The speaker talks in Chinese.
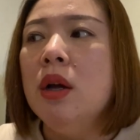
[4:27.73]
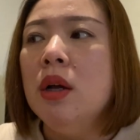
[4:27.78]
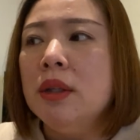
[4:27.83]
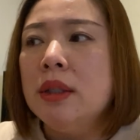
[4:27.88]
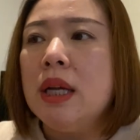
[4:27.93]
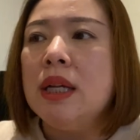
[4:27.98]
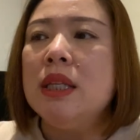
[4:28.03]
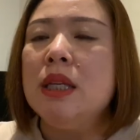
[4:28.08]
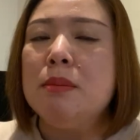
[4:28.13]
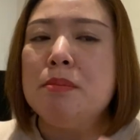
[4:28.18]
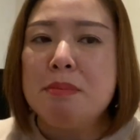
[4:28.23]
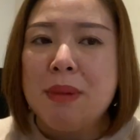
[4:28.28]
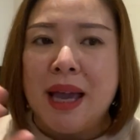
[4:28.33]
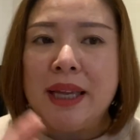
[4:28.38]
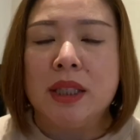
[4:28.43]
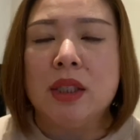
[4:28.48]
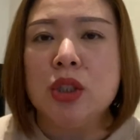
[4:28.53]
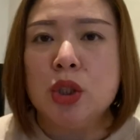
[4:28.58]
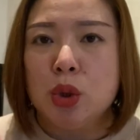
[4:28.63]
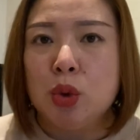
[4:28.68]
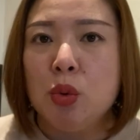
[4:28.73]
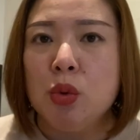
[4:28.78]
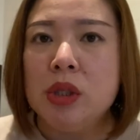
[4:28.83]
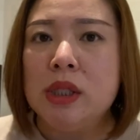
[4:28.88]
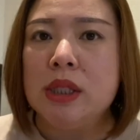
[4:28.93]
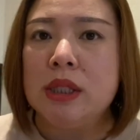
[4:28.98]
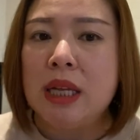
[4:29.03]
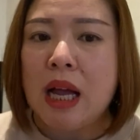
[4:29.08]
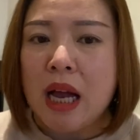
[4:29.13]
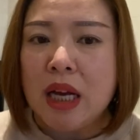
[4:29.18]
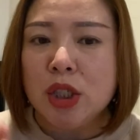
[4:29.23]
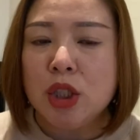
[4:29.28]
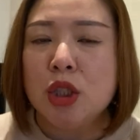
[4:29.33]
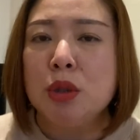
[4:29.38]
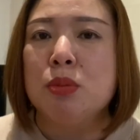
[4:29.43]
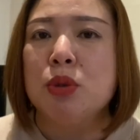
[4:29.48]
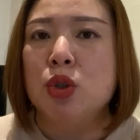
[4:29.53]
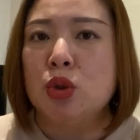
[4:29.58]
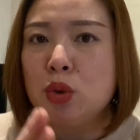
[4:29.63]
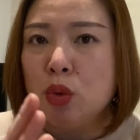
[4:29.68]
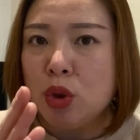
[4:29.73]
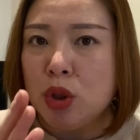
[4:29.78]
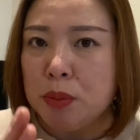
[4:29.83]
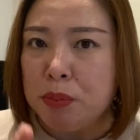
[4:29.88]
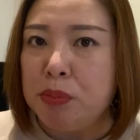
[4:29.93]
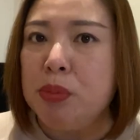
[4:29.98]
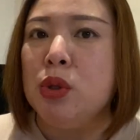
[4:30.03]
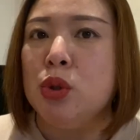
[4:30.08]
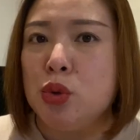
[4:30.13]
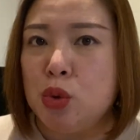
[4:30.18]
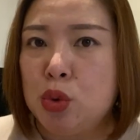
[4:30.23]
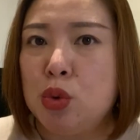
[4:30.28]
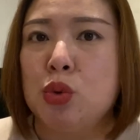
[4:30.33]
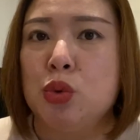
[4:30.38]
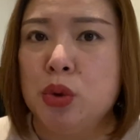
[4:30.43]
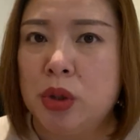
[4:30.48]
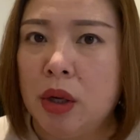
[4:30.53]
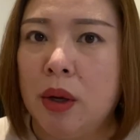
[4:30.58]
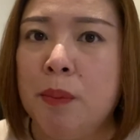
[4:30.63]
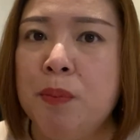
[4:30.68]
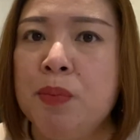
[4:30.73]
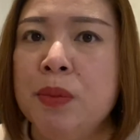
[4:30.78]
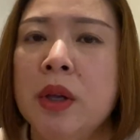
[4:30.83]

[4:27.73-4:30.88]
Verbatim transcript: 那你买的这些东西，它是不是都是必须的？